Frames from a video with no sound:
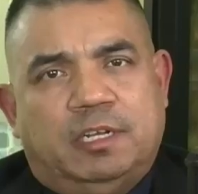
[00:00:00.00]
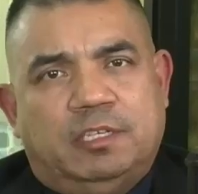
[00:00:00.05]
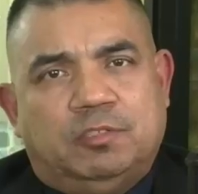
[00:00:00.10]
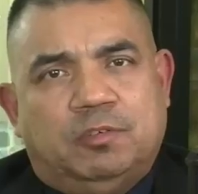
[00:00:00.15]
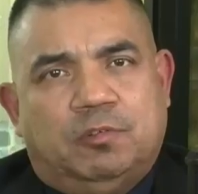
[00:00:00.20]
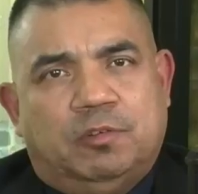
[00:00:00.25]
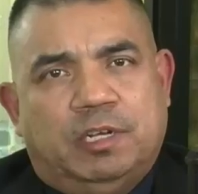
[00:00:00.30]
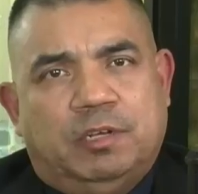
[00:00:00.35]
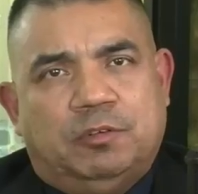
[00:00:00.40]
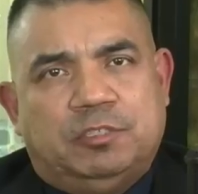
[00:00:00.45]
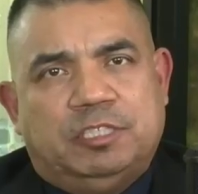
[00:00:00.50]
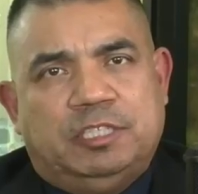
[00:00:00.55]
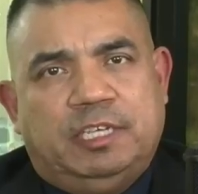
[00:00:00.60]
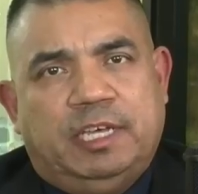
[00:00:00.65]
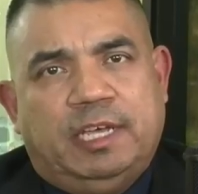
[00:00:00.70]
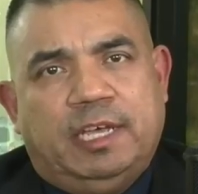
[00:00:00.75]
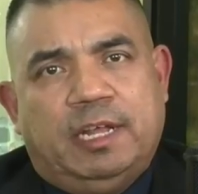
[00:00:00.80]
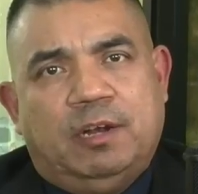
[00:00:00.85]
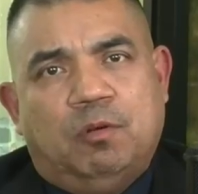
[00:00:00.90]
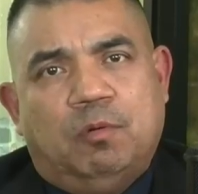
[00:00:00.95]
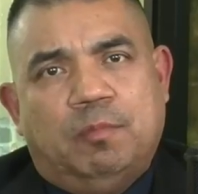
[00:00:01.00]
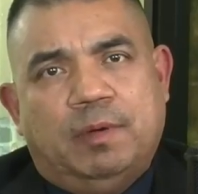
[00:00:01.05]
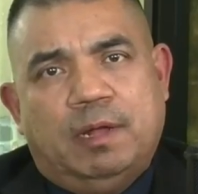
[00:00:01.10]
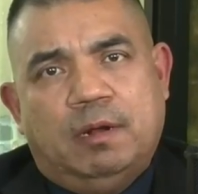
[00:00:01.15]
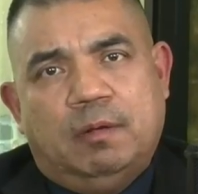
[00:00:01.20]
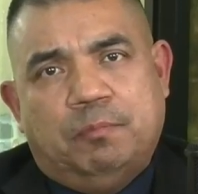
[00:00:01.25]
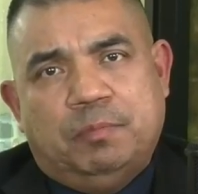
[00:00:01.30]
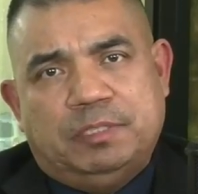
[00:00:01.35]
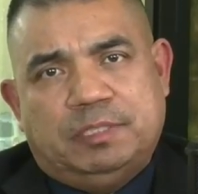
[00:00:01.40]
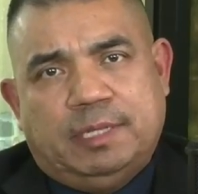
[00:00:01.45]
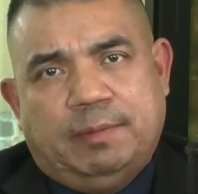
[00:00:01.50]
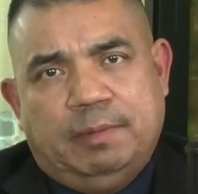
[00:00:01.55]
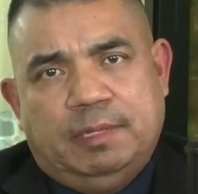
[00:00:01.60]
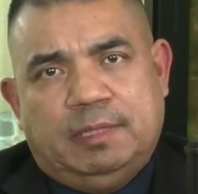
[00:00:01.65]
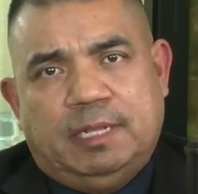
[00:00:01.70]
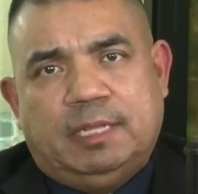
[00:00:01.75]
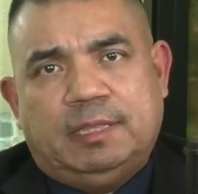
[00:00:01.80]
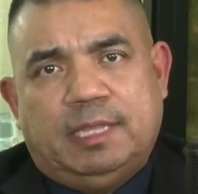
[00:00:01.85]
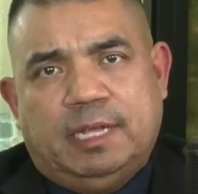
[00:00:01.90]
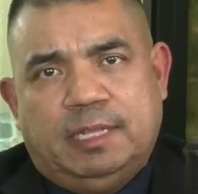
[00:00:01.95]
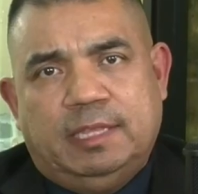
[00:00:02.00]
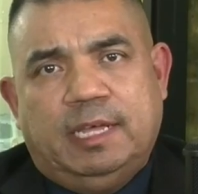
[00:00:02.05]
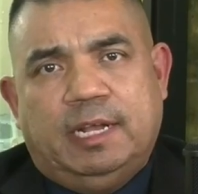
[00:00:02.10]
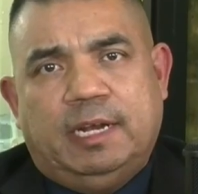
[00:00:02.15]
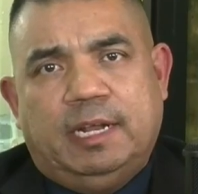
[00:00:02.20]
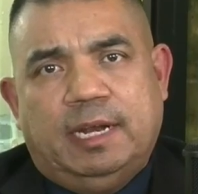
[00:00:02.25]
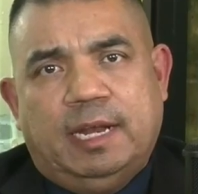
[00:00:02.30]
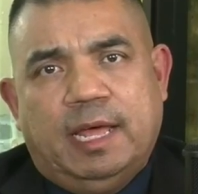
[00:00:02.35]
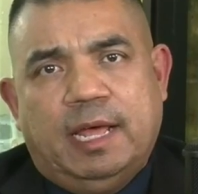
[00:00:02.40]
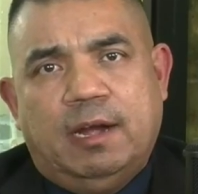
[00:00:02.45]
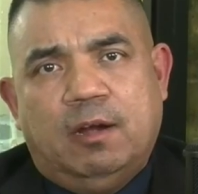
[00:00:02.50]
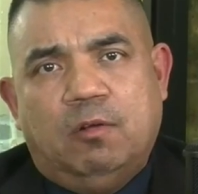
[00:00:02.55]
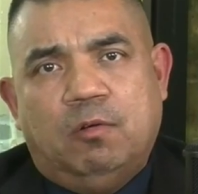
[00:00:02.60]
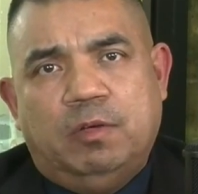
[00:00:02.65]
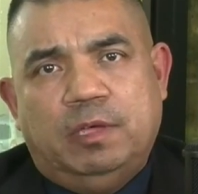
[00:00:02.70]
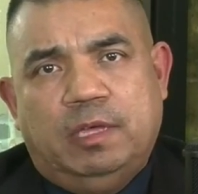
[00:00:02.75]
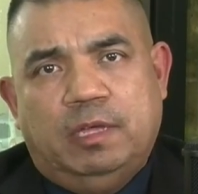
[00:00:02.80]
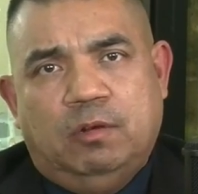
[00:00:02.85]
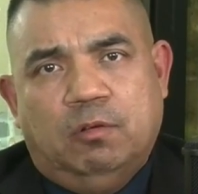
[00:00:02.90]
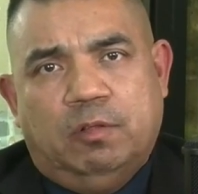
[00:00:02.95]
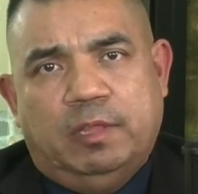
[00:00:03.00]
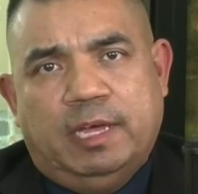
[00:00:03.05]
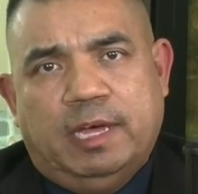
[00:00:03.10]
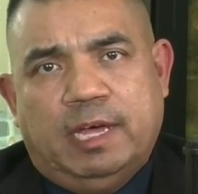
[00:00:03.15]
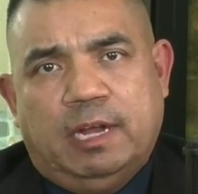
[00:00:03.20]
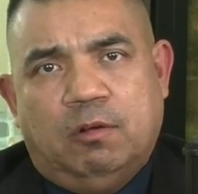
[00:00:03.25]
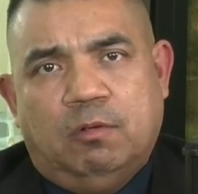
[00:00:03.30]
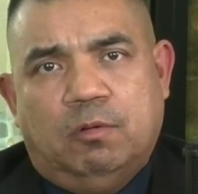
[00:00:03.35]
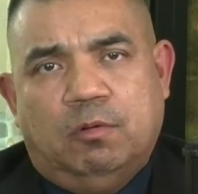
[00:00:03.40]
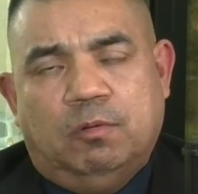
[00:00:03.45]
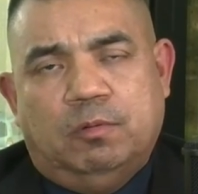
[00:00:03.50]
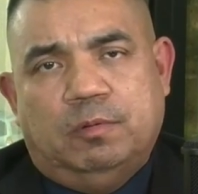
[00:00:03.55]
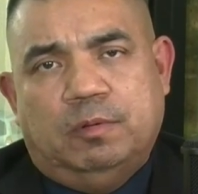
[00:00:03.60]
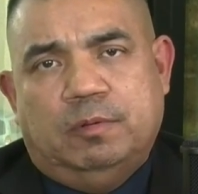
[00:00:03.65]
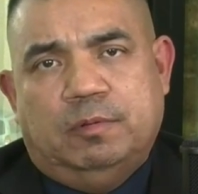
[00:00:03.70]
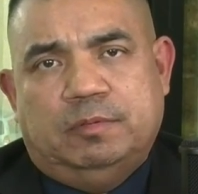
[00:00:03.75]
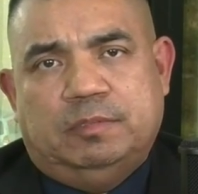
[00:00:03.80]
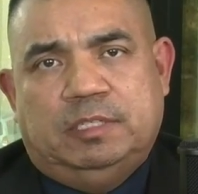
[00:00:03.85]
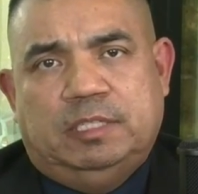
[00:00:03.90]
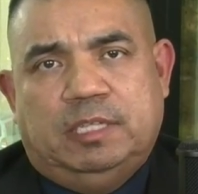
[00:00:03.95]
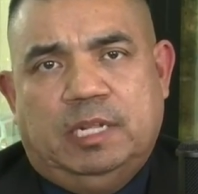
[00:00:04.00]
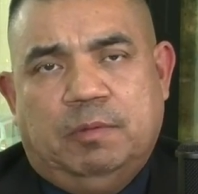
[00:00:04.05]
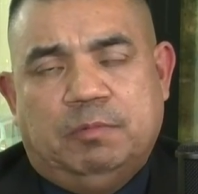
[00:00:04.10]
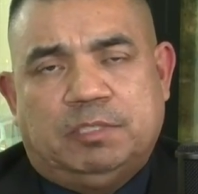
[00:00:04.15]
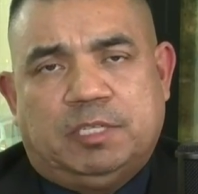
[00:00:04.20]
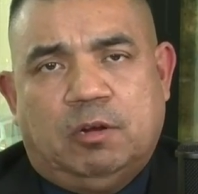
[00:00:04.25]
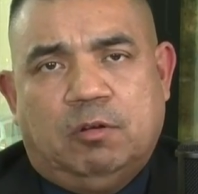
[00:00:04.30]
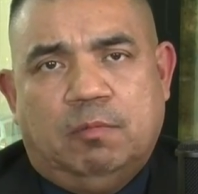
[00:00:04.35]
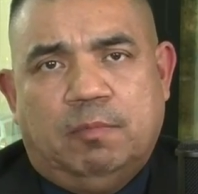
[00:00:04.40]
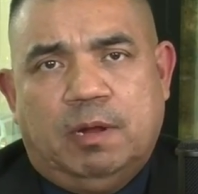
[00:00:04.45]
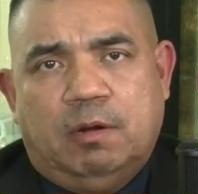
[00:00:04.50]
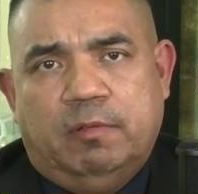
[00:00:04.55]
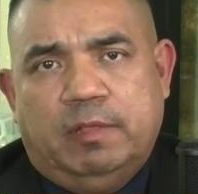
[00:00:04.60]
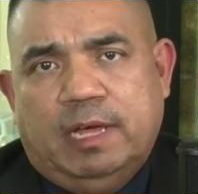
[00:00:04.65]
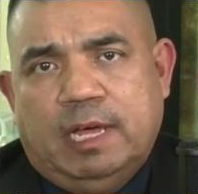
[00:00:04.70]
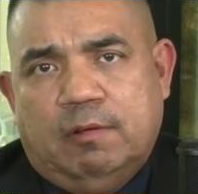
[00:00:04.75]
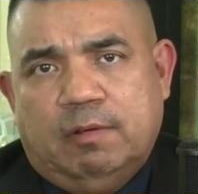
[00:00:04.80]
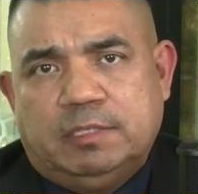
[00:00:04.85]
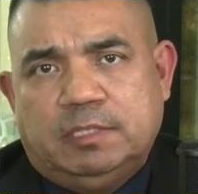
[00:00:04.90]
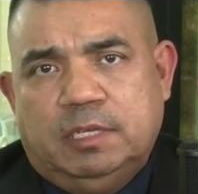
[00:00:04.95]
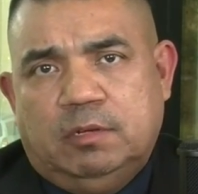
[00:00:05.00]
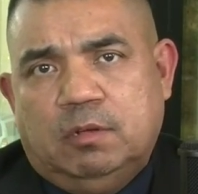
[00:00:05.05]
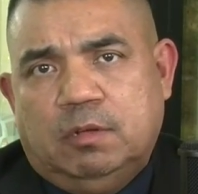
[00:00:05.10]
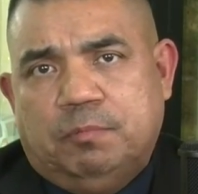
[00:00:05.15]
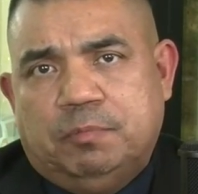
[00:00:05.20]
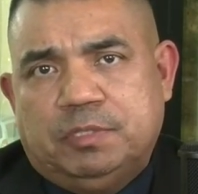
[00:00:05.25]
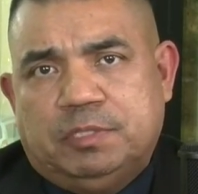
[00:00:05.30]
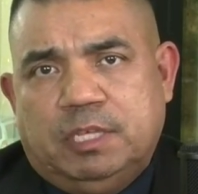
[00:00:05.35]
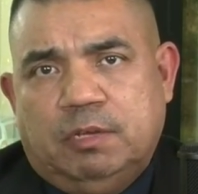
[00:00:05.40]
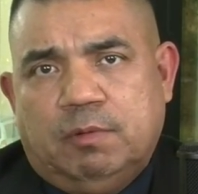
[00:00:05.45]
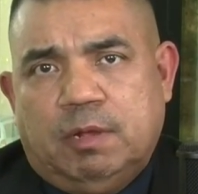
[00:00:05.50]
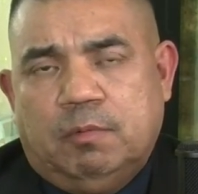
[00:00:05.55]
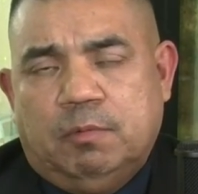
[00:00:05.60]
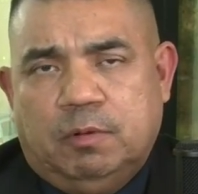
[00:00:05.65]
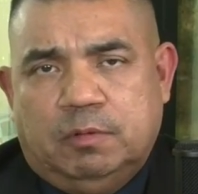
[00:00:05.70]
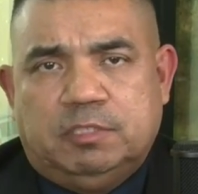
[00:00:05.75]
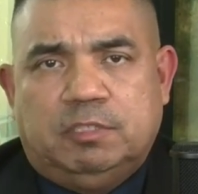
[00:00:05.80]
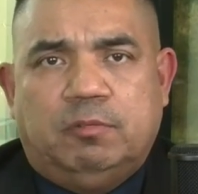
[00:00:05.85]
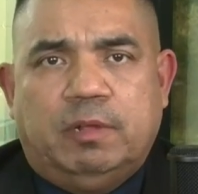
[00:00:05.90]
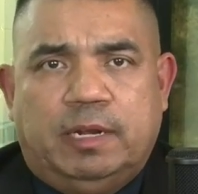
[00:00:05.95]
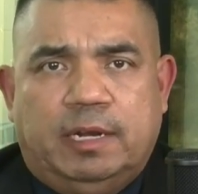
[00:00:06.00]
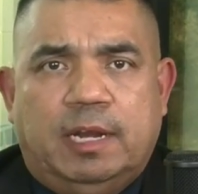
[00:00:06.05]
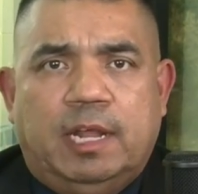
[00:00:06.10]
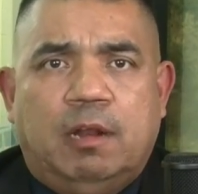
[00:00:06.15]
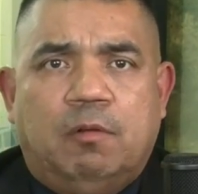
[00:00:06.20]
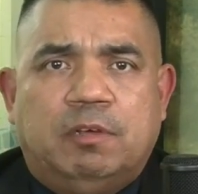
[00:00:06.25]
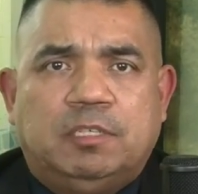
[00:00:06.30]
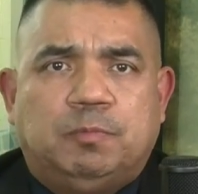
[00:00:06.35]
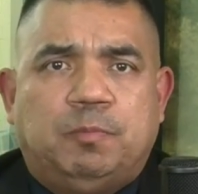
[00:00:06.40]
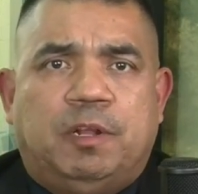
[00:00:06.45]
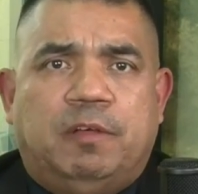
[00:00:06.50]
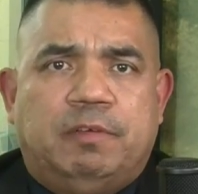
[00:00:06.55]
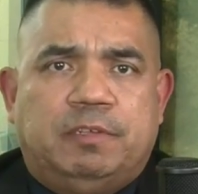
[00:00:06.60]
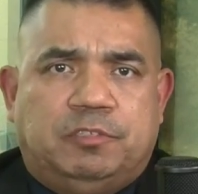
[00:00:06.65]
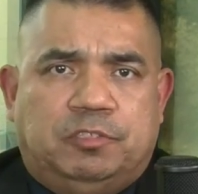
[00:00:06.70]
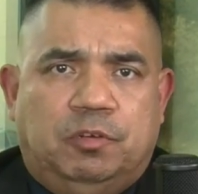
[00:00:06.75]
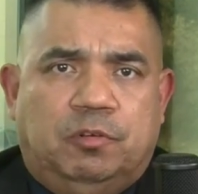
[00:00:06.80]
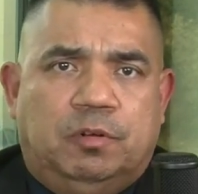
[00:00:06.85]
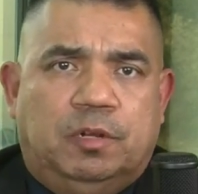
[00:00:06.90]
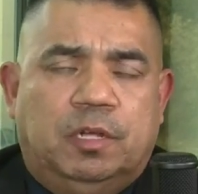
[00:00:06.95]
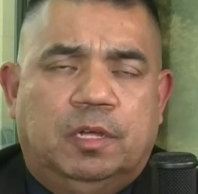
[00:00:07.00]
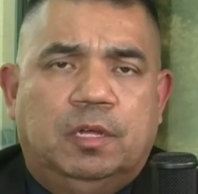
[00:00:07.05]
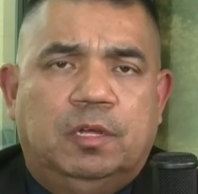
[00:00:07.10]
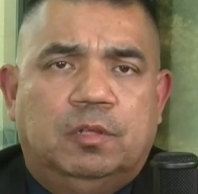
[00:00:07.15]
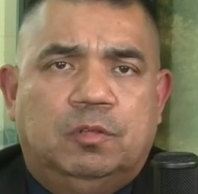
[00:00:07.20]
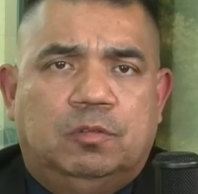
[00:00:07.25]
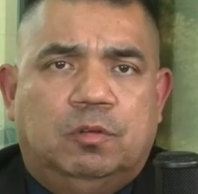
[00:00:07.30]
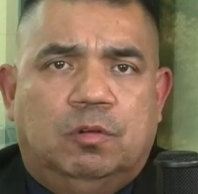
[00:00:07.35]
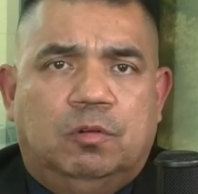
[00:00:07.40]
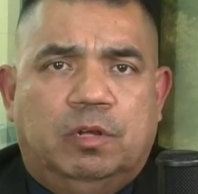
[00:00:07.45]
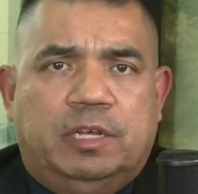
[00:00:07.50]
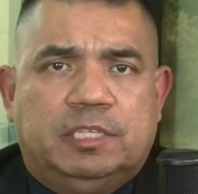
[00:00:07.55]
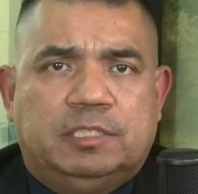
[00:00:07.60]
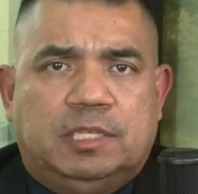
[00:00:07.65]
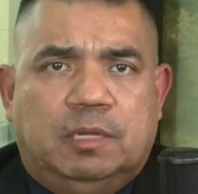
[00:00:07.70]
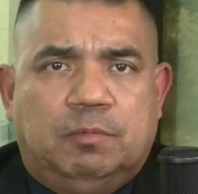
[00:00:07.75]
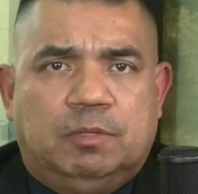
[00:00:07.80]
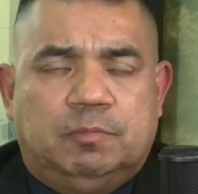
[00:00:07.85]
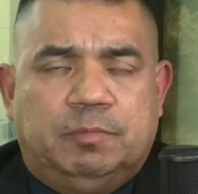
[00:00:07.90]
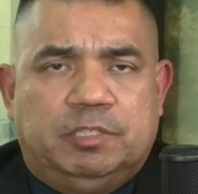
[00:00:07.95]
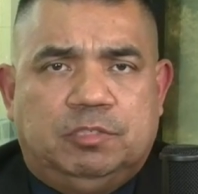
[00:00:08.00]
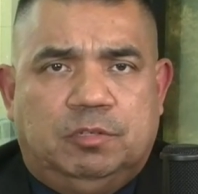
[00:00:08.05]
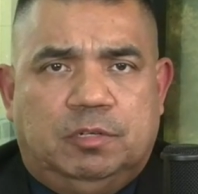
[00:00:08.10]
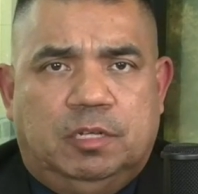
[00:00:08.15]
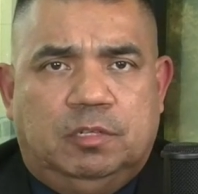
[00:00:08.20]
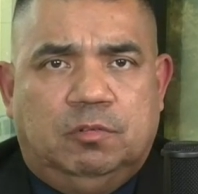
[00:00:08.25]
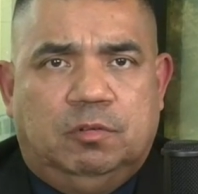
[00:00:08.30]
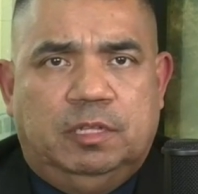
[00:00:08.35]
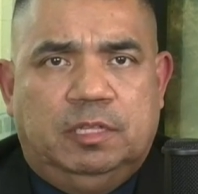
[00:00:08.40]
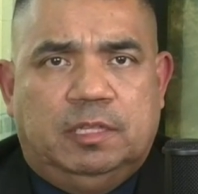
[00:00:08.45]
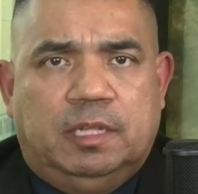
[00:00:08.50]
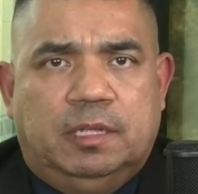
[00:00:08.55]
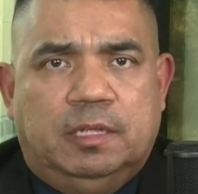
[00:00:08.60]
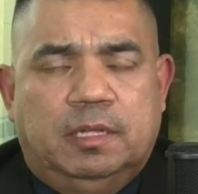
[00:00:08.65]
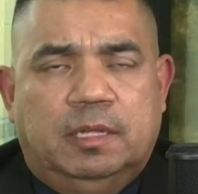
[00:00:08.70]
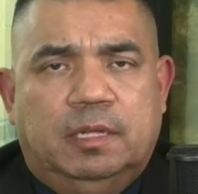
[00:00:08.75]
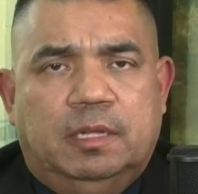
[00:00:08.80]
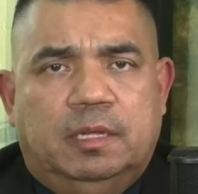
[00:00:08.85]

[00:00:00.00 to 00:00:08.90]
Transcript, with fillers: en esos récords, si hay algo malo, pues también tratar de arreglarlo y no dejarlo, si tenemos algo malo, dejarlo así, no, pues tengo algo, no, sino arreglarlo, es prevención, todo lo que estamos mencionando ahorita.